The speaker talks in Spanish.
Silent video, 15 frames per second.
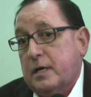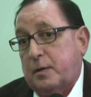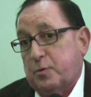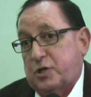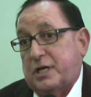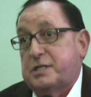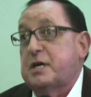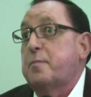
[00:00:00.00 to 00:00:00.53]

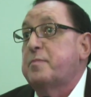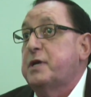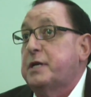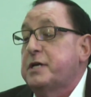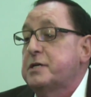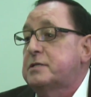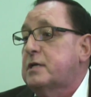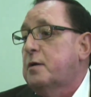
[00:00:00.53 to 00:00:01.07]
pues, que se
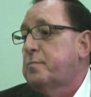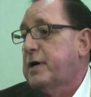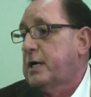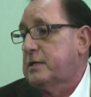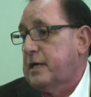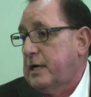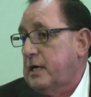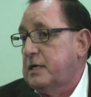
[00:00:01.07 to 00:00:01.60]
administran
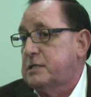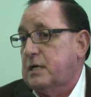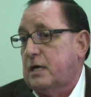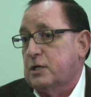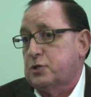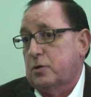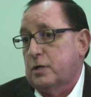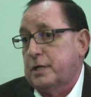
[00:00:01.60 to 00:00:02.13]
para tener
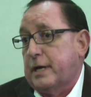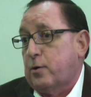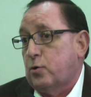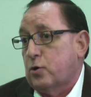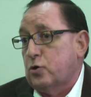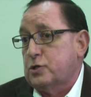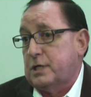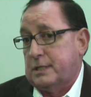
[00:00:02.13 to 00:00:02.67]
instalaciones
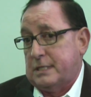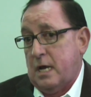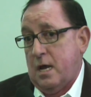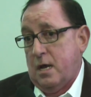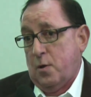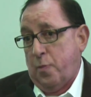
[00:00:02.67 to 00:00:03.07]
decorosas.